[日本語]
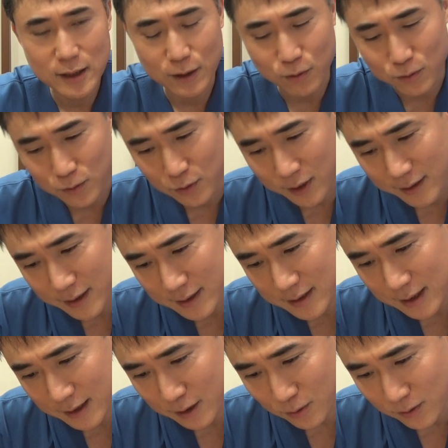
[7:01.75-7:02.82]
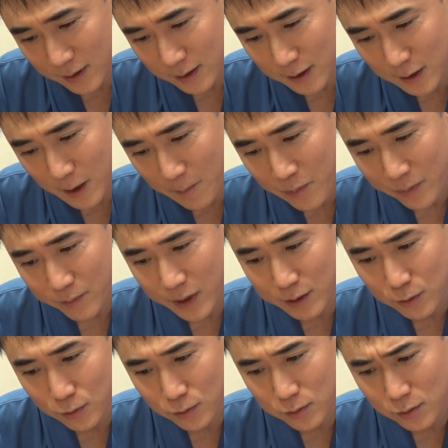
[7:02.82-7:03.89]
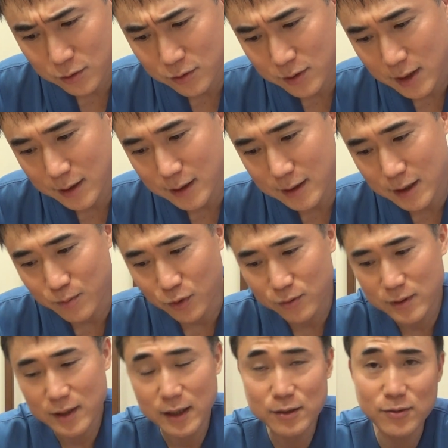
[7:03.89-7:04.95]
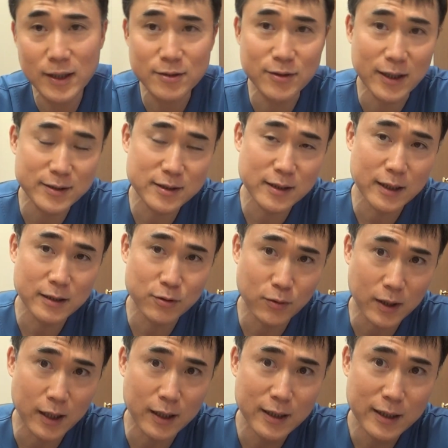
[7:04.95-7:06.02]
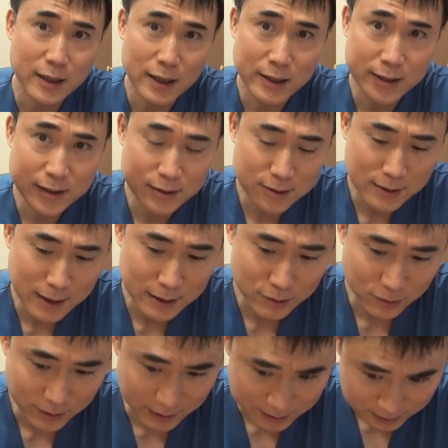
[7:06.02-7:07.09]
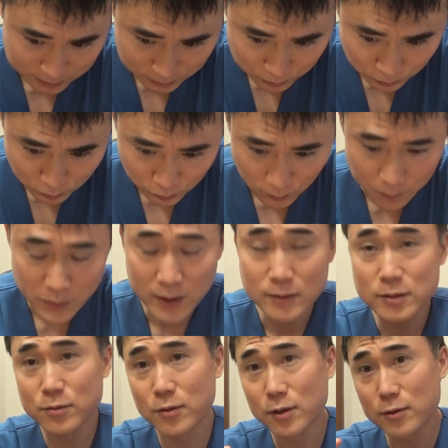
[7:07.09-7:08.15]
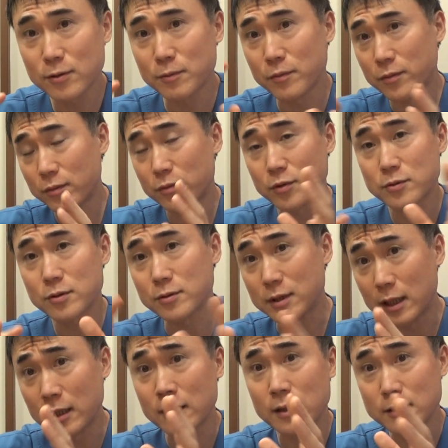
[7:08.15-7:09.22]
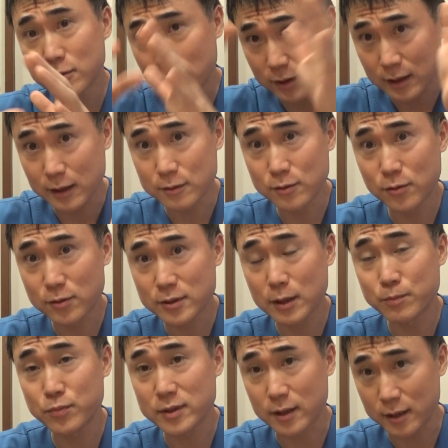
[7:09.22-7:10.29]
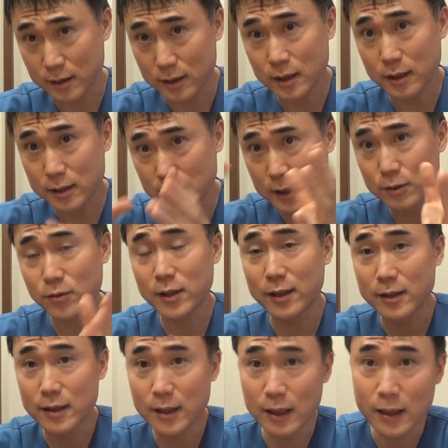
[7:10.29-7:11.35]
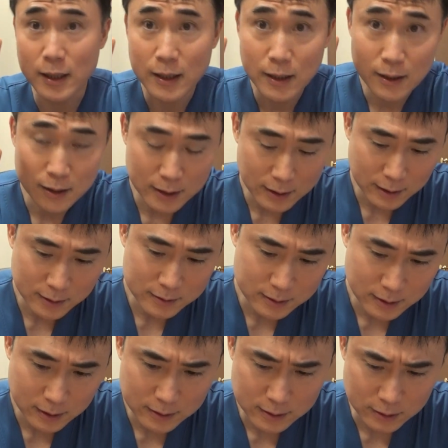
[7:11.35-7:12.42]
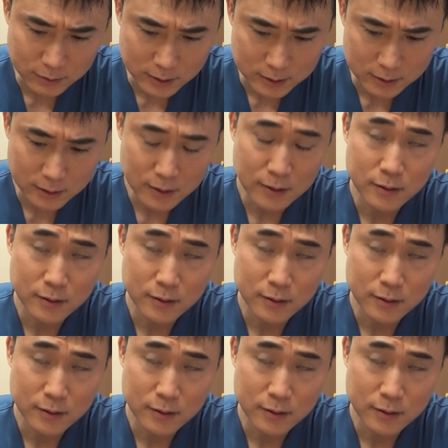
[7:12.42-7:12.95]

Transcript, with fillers: たことを話したりとか、まあ、道徳的に問題のある発言とか失言とかするとそれをものすごくねそこだけクローズアップされて切り取られて批判されちゃうんです